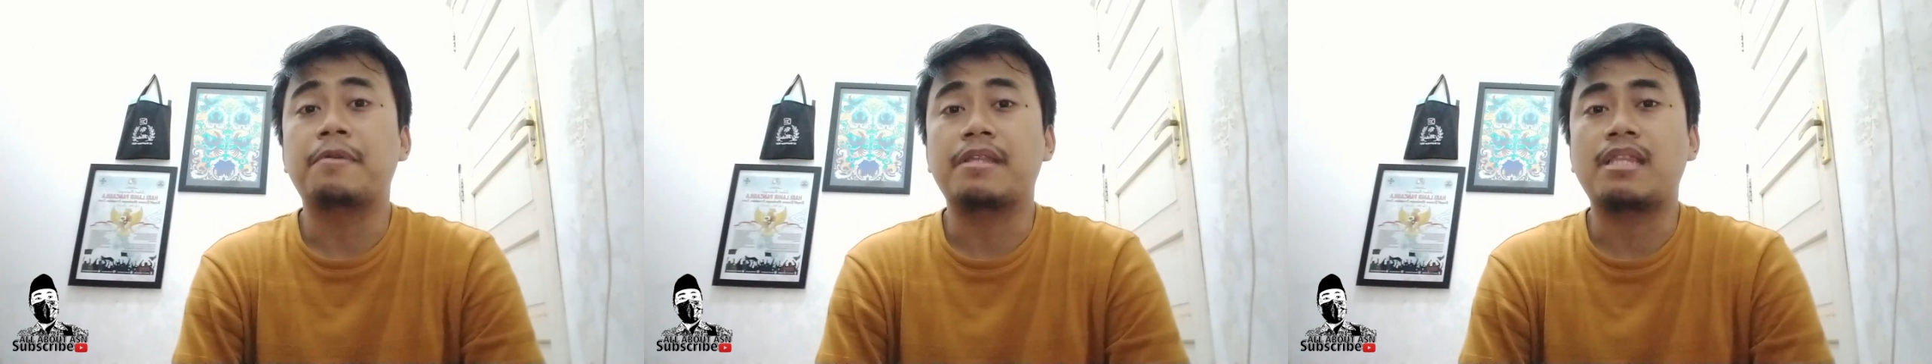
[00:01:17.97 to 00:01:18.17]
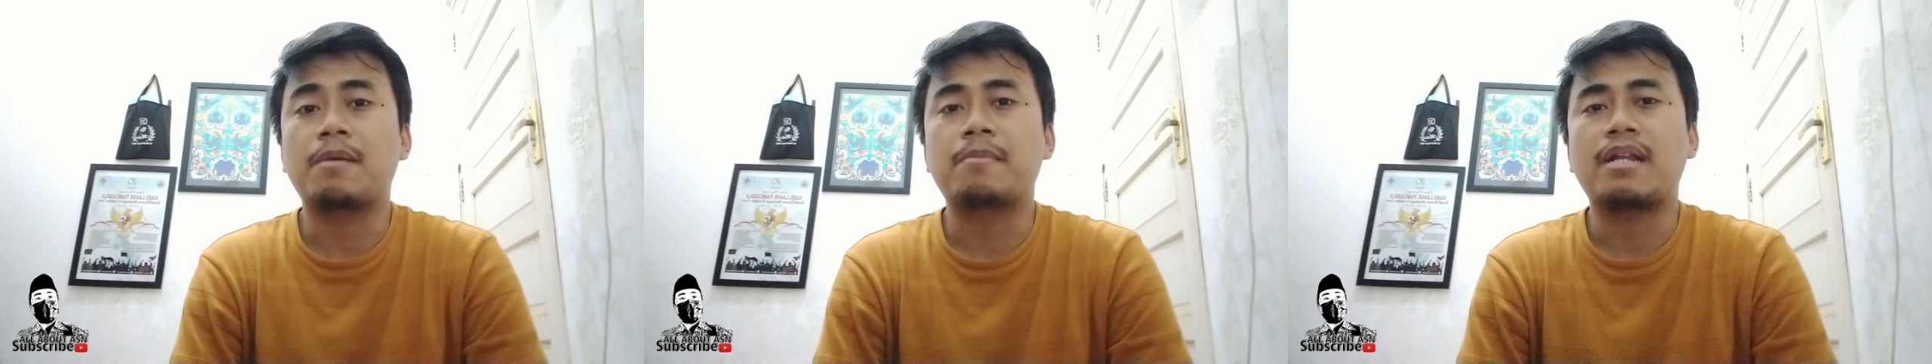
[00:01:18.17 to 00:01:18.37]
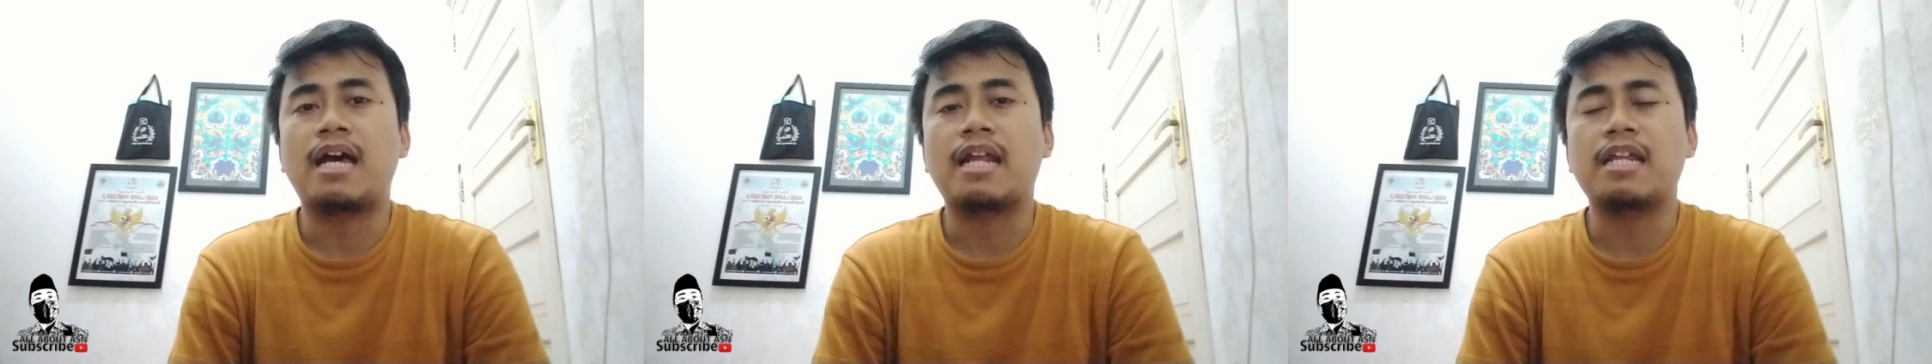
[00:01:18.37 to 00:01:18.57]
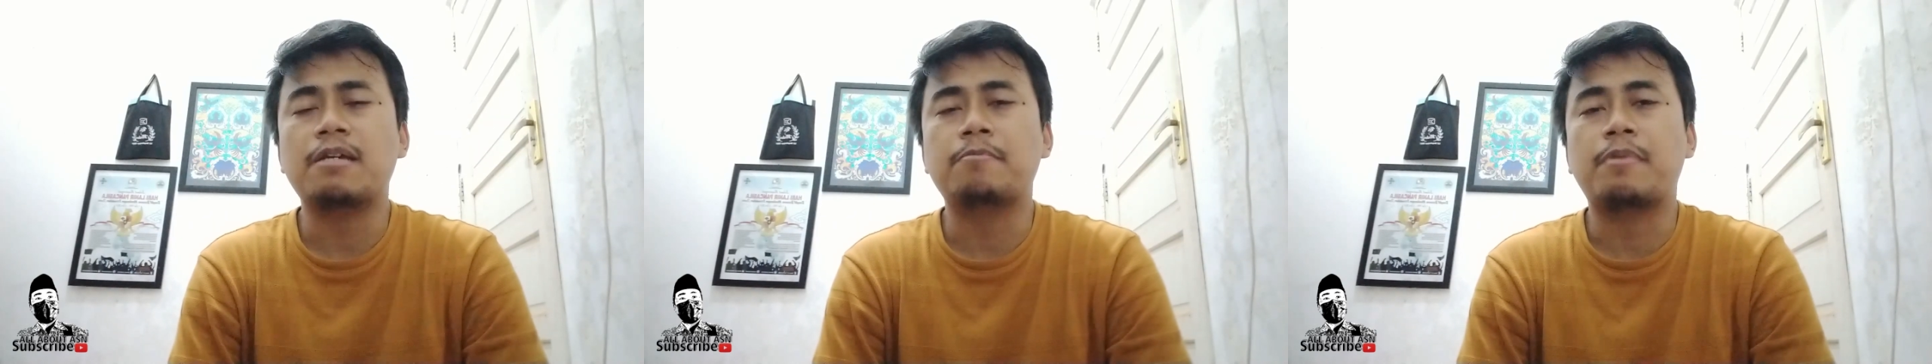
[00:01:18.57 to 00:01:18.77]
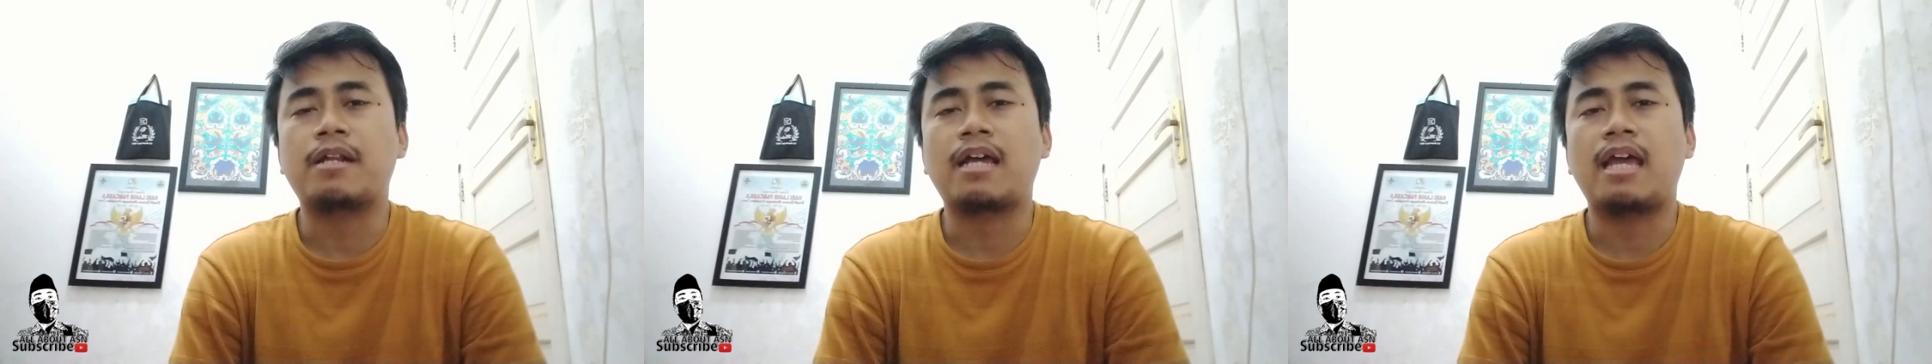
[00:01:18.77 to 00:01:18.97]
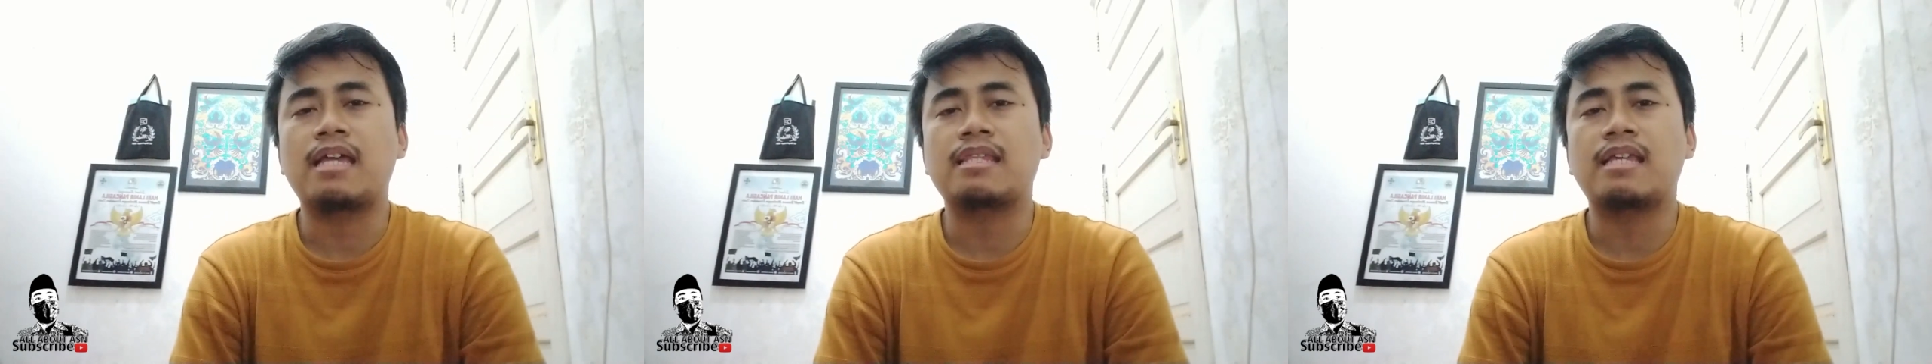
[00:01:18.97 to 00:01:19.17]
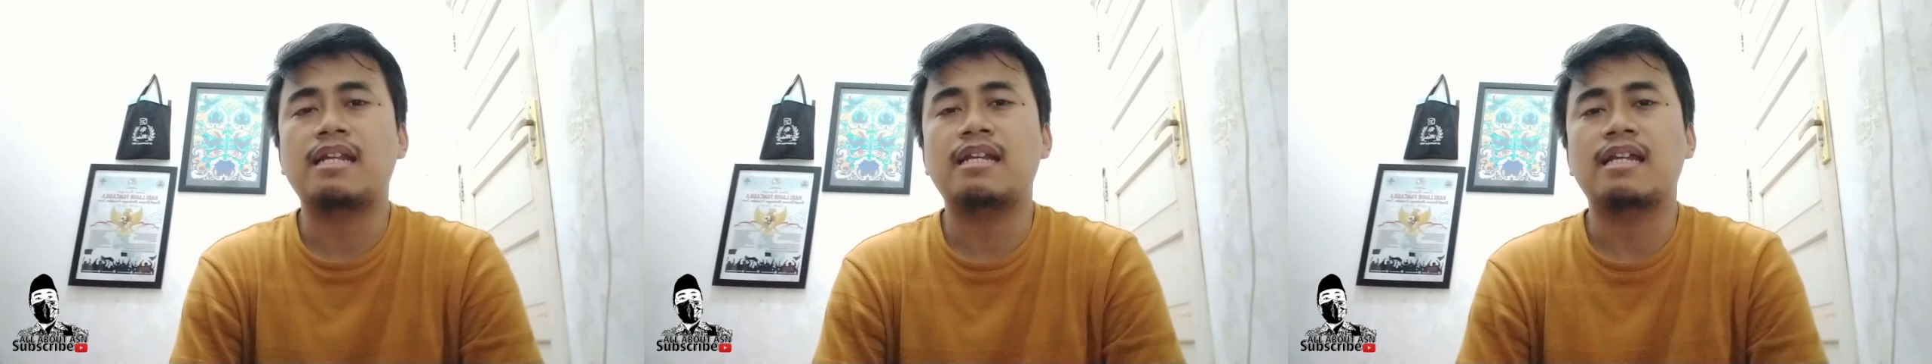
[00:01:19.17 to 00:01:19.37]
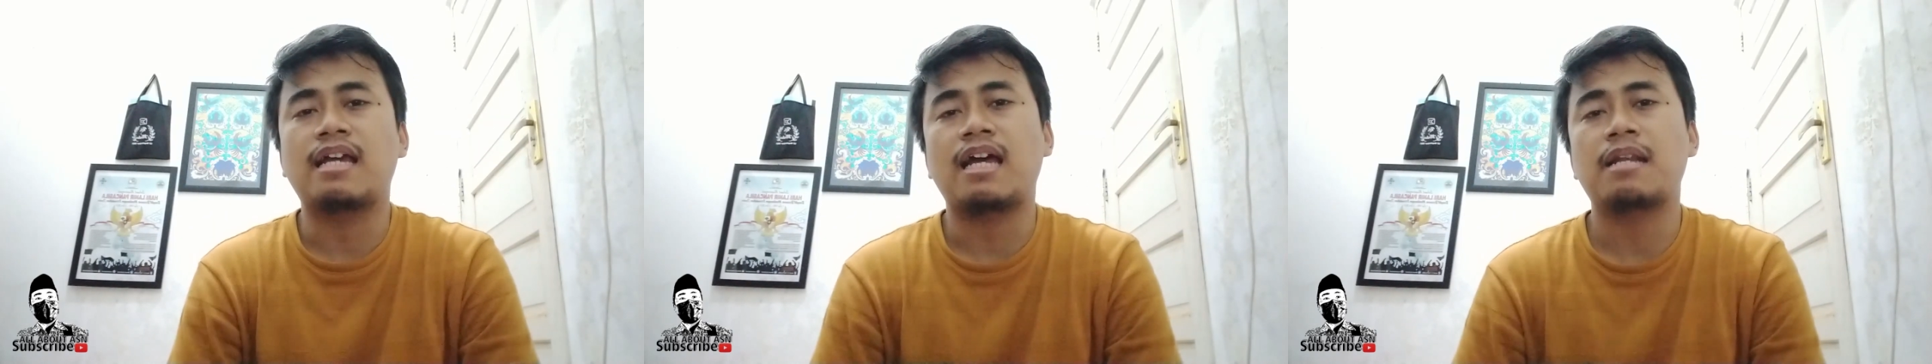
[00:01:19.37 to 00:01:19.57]
berita menarik
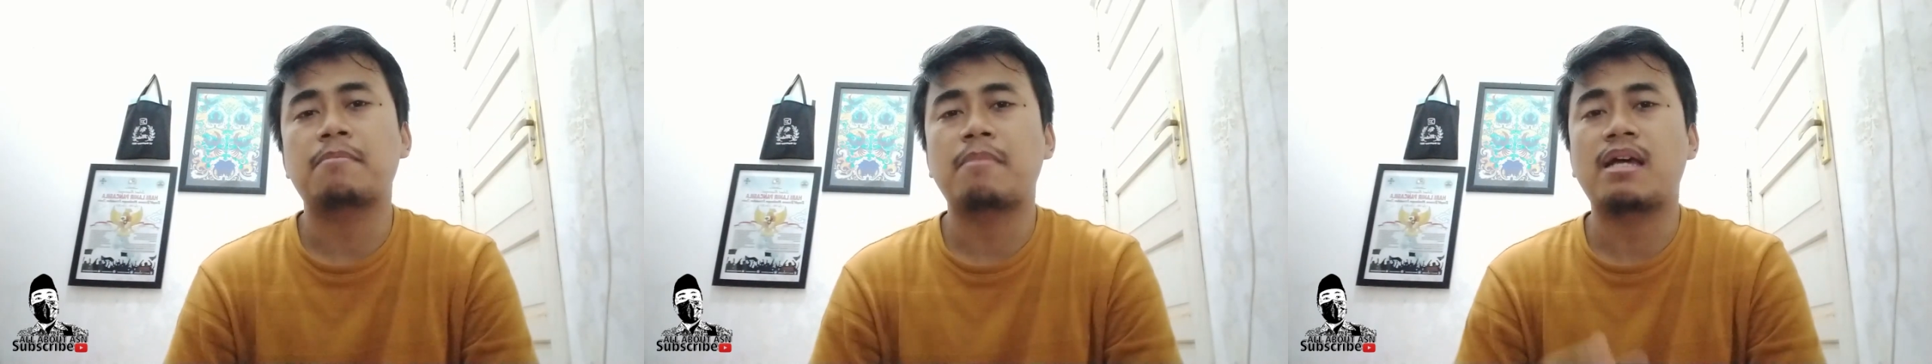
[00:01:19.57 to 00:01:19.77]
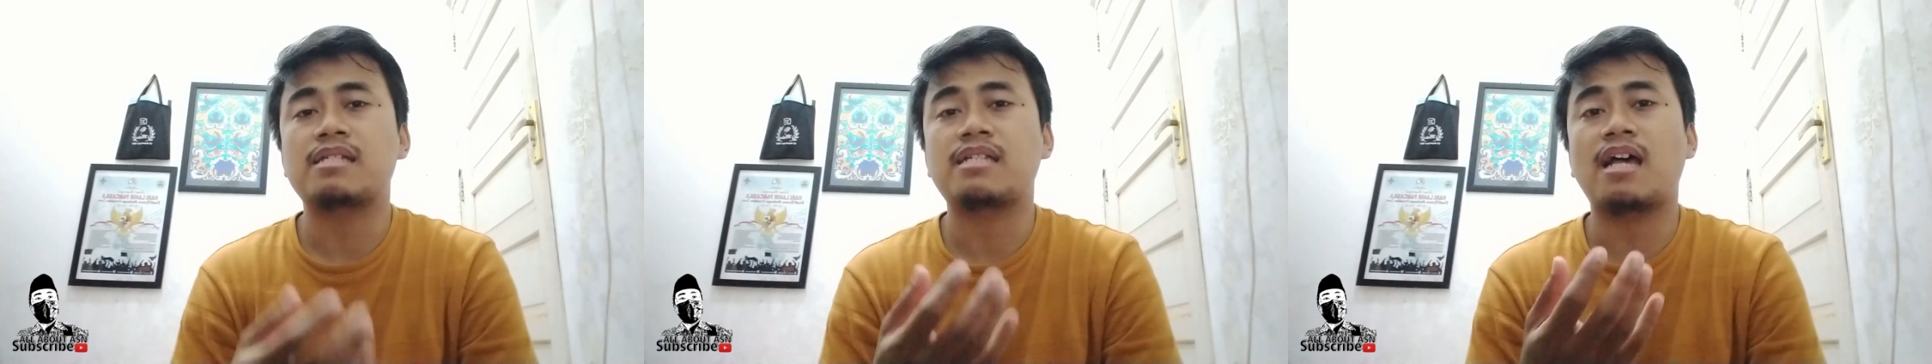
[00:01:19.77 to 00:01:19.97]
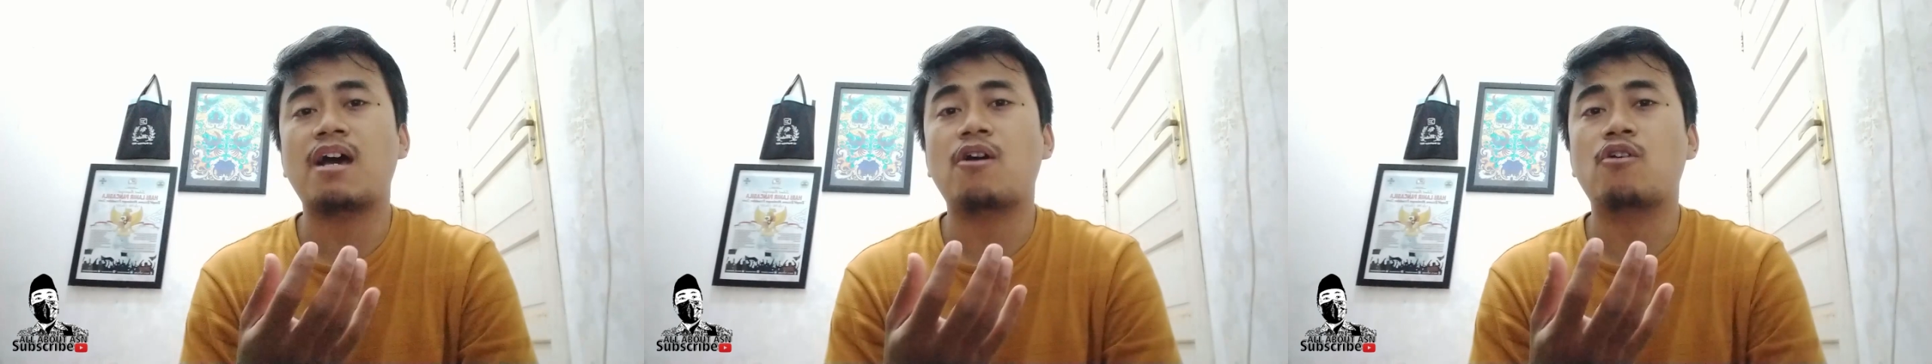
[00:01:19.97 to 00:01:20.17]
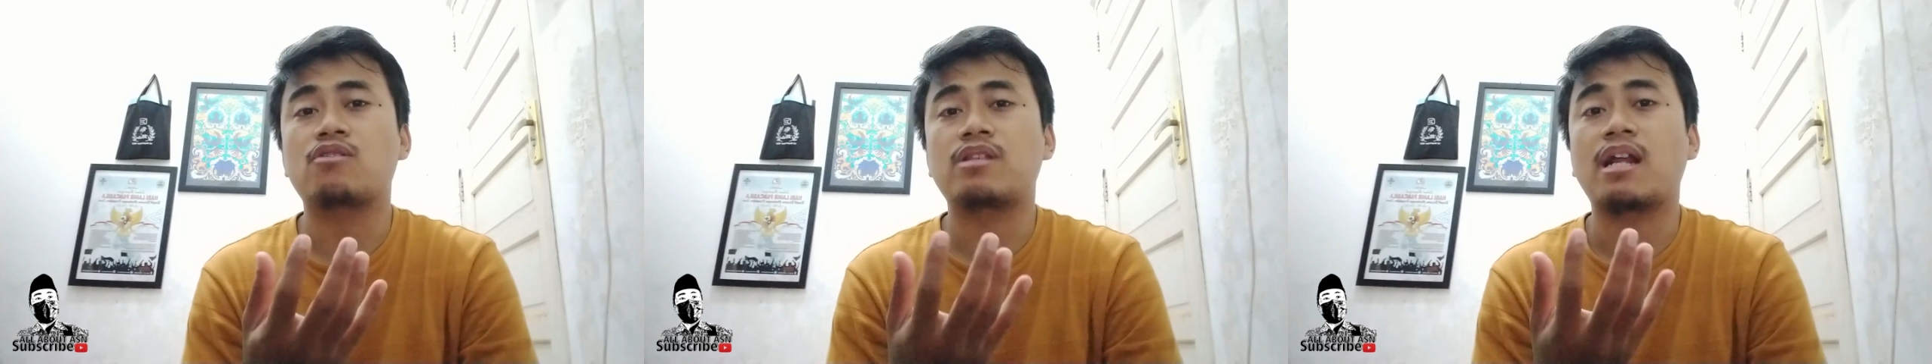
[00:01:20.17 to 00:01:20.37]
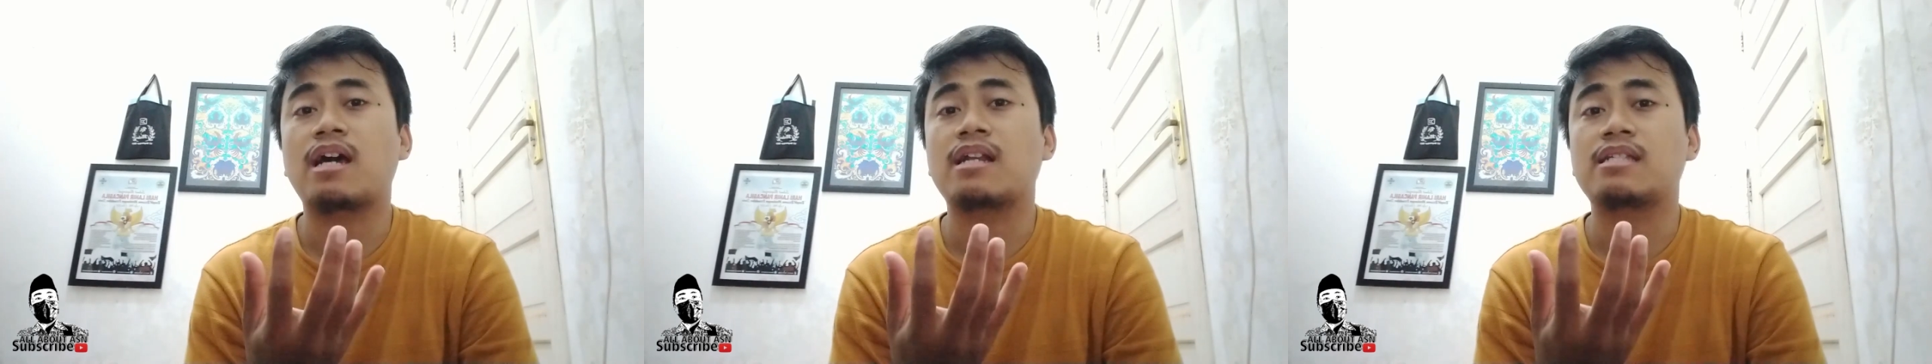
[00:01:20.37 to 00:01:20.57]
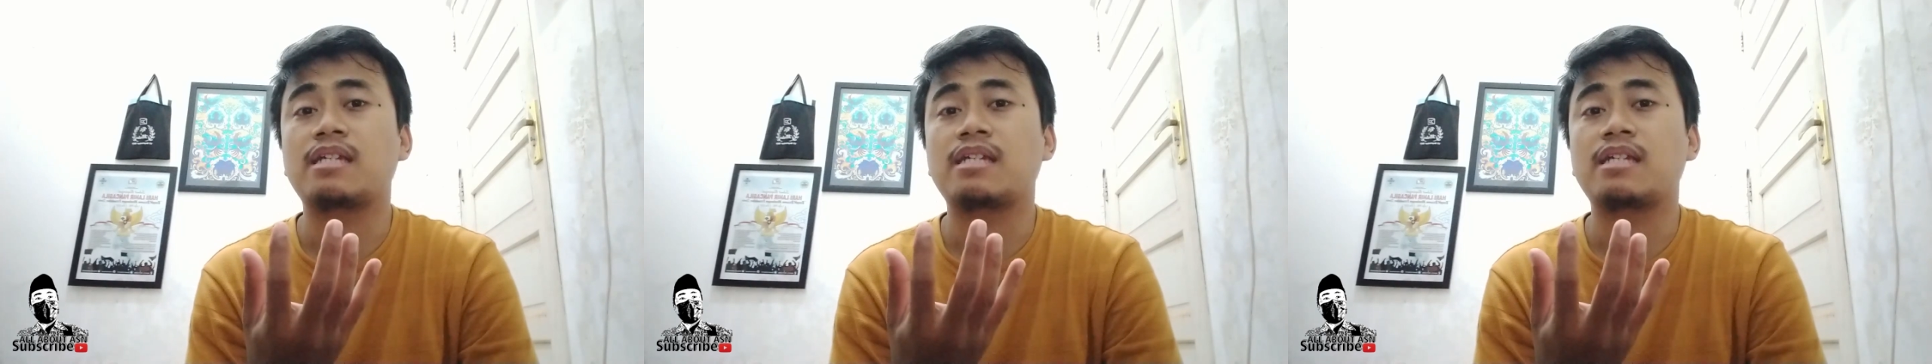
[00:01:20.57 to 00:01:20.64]
berkaitan dengan masa kontrak